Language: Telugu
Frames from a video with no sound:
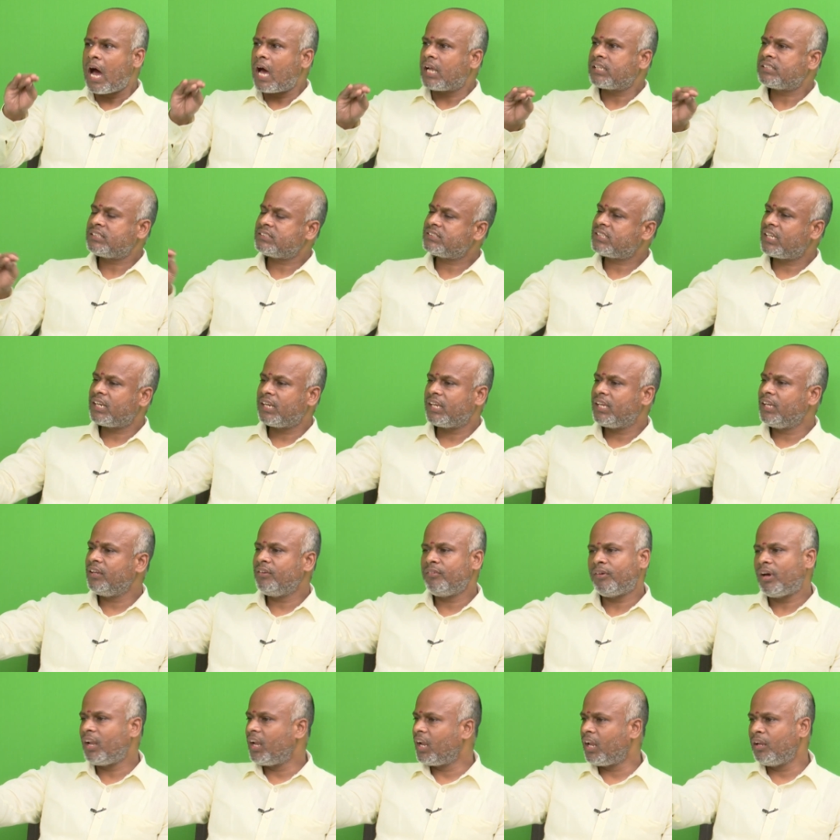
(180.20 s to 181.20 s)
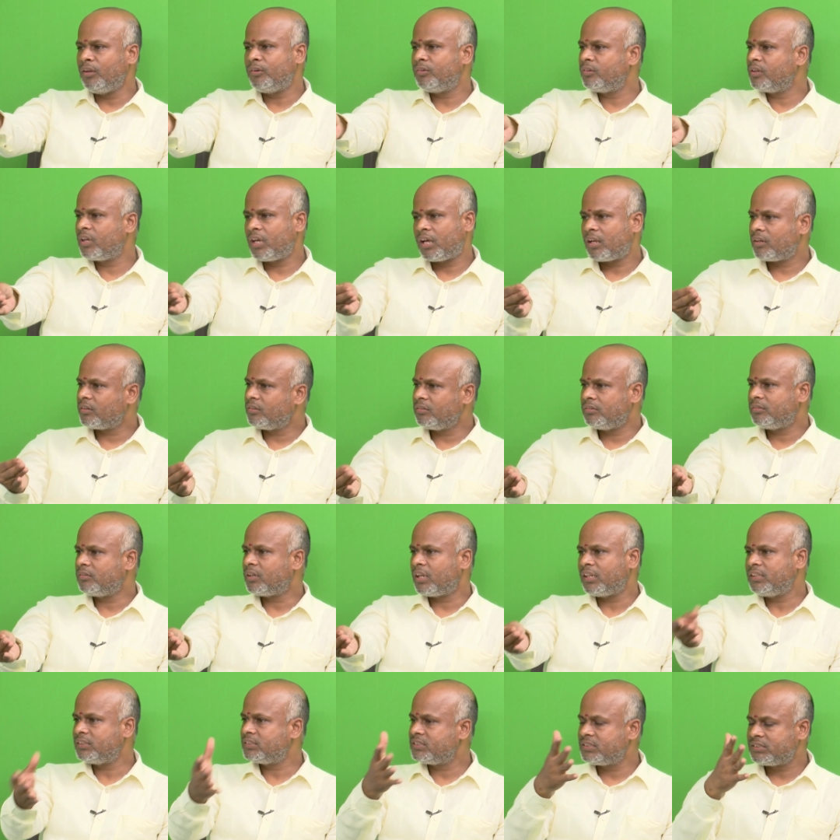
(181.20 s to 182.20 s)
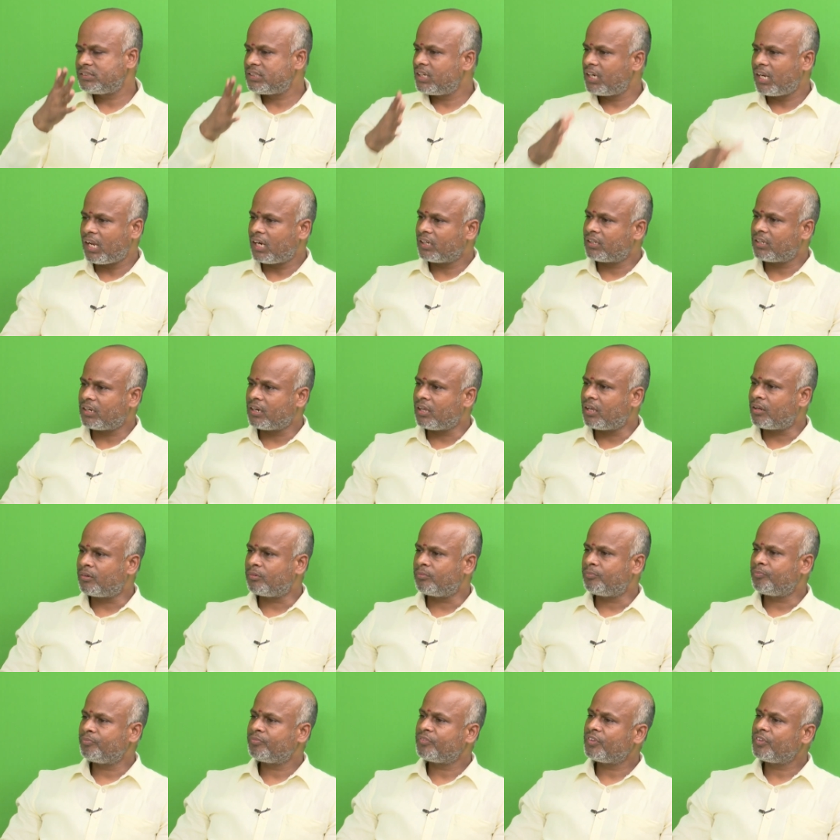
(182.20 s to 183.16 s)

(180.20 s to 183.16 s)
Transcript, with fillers: అరిసేసరికి వాళ్ళ అల్లుడు గారు అనిస్తిషియా డాక్టర్ గారు